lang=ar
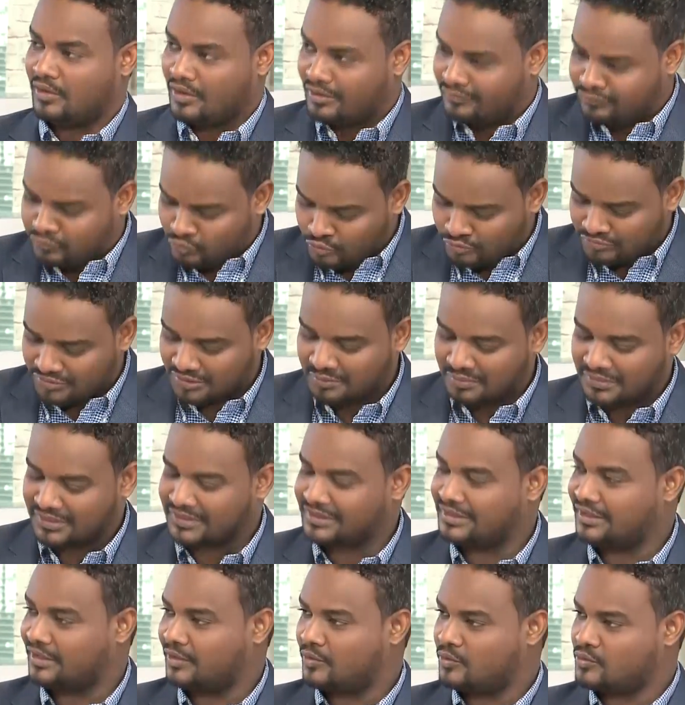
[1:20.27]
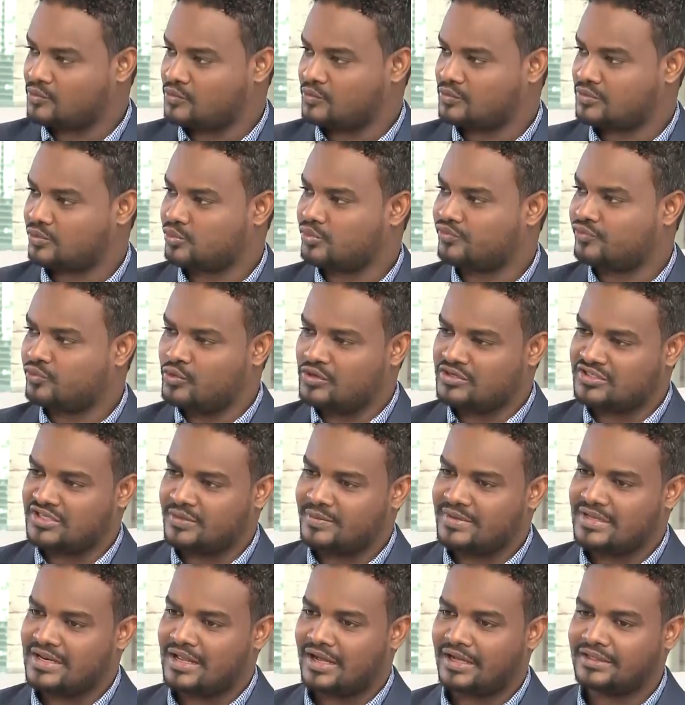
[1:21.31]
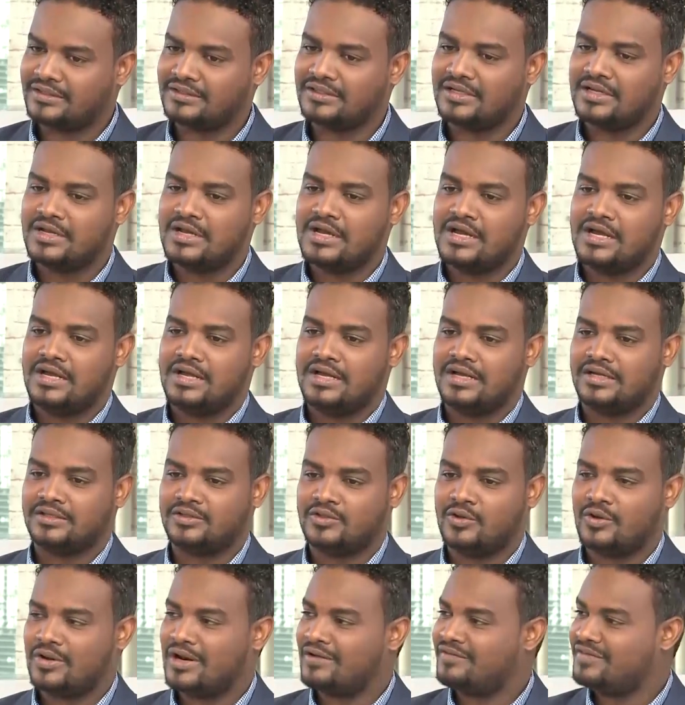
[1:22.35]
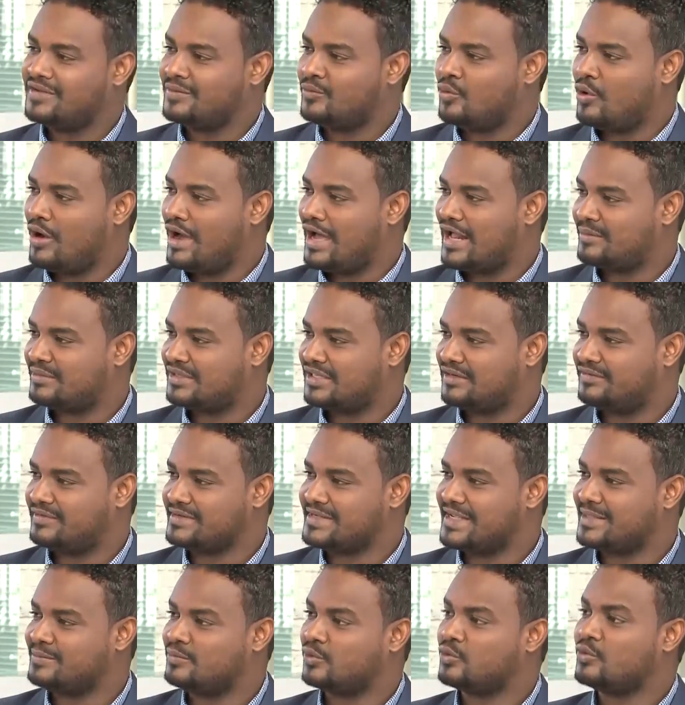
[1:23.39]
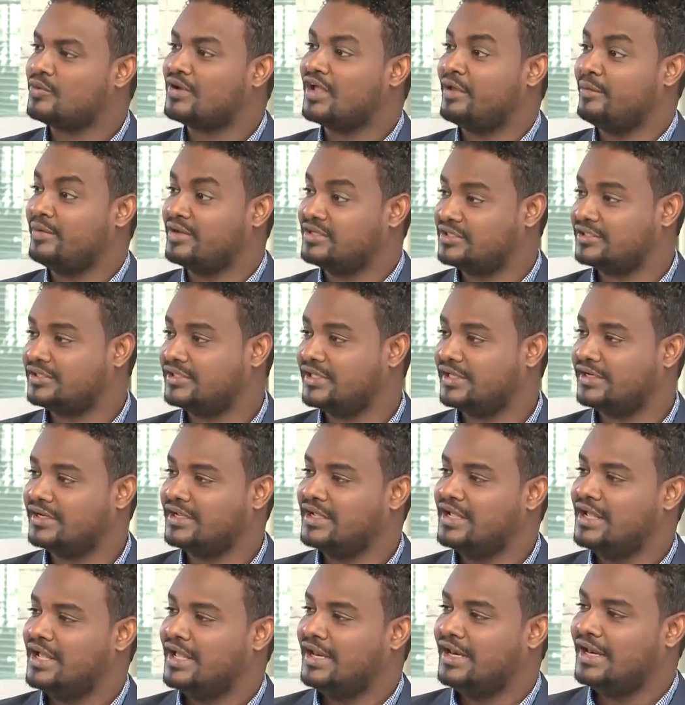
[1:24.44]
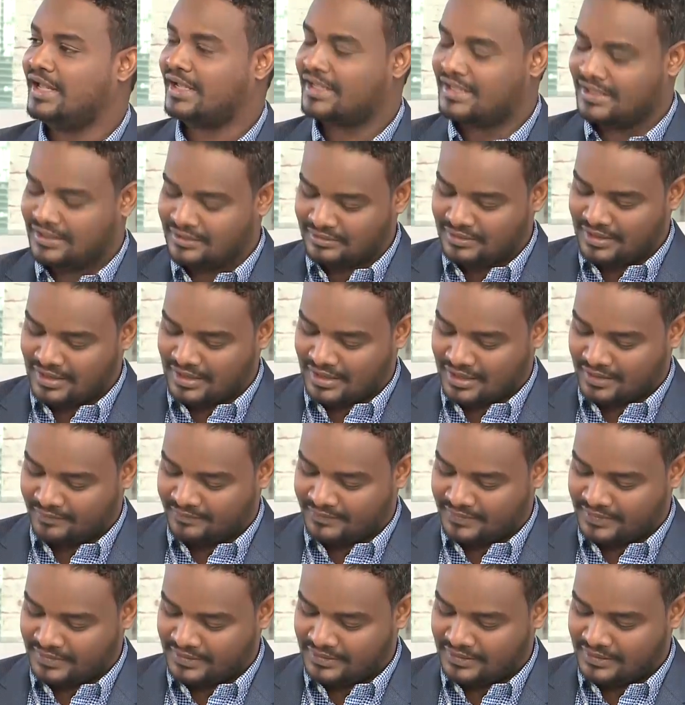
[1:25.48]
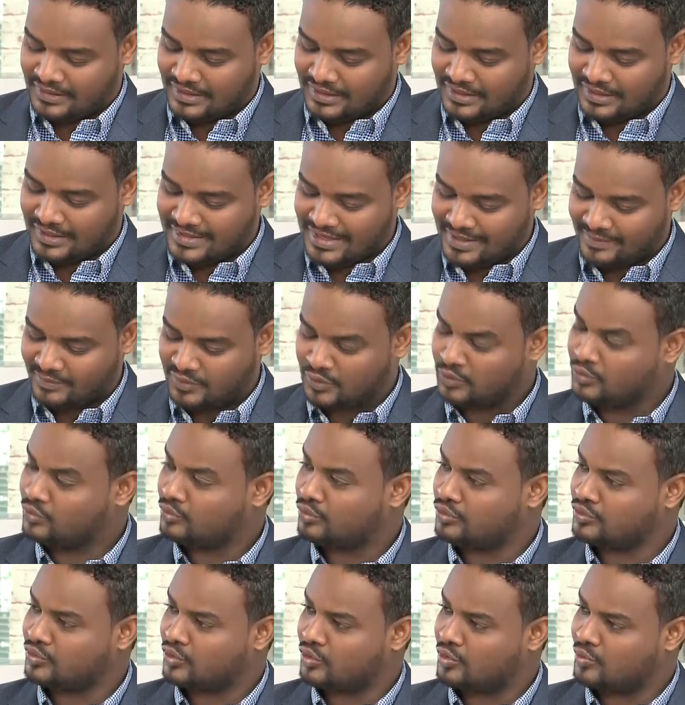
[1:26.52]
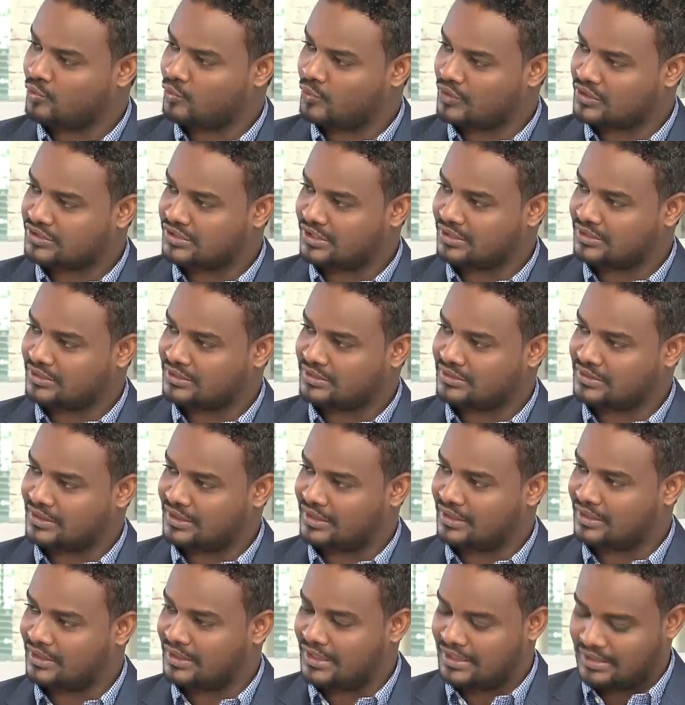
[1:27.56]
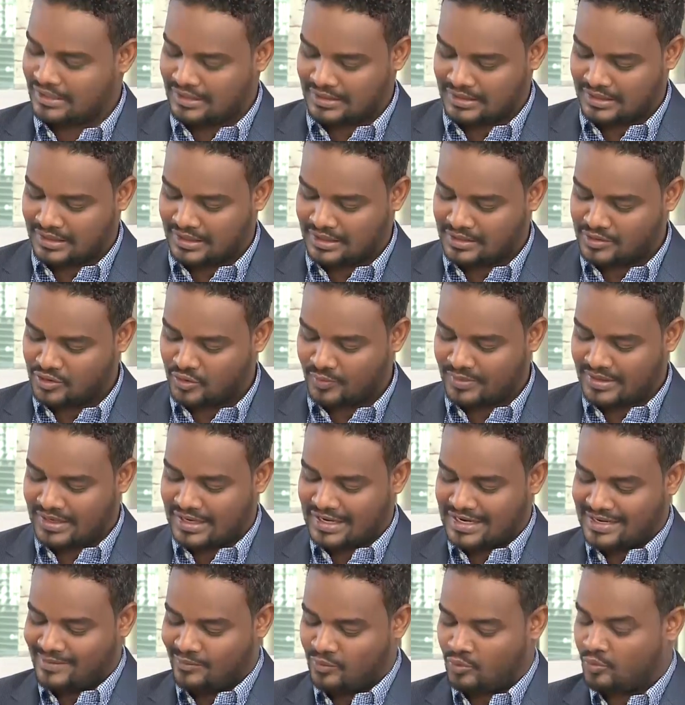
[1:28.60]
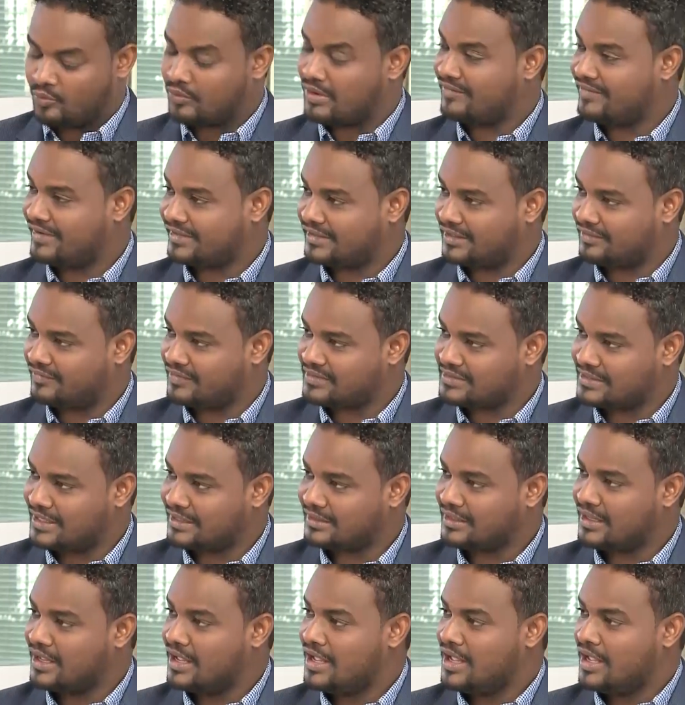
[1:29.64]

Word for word: الفنون آه، التطبيقيه خصوصا الفنون الجميله عن آه، دوره في محاربه الفساد بيكون كبير جدا لكن آه، في الايام دي انتم عندكم ورشه اليوم العالمي لمكافحه الفساد